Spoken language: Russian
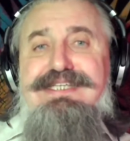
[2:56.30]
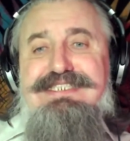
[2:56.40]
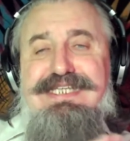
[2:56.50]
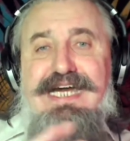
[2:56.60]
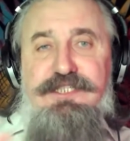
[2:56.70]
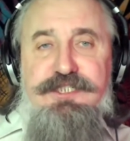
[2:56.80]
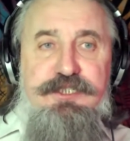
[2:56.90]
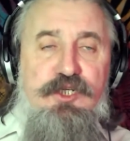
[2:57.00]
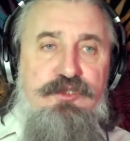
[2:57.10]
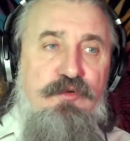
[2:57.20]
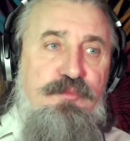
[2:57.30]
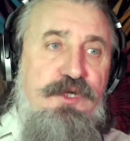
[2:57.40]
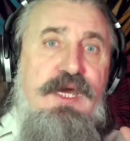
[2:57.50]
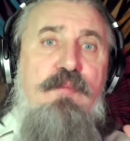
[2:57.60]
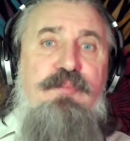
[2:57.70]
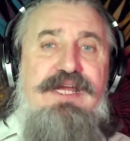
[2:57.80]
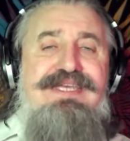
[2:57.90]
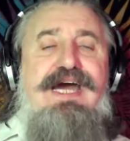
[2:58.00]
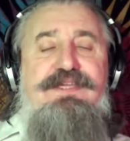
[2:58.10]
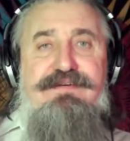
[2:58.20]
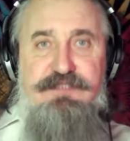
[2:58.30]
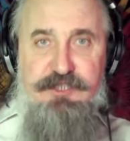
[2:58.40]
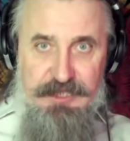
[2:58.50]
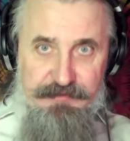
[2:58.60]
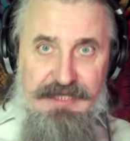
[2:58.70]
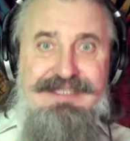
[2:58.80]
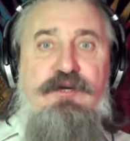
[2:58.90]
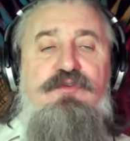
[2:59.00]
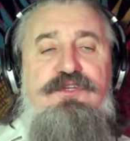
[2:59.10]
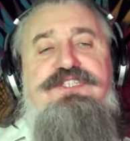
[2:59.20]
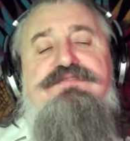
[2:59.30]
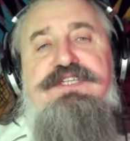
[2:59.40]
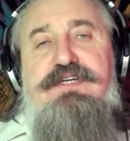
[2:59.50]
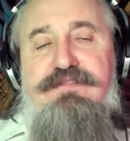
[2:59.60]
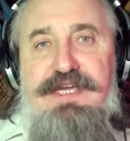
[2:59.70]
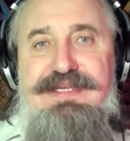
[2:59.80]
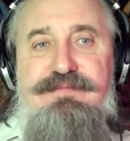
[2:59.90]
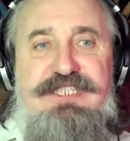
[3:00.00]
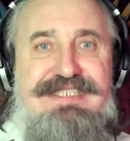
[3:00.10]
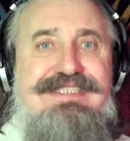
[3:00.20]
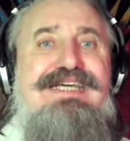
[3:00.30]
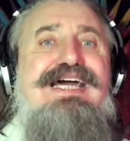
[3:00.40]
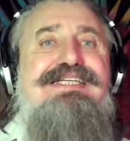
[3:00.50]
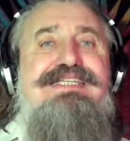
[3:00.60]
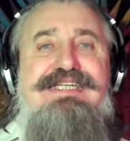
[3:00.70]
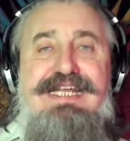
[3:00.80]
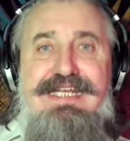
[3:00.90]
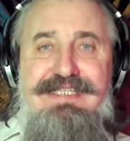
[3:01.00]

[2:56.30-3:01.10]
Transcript: Достаточно, чтобы понять, человек находится в адекватном состоянии или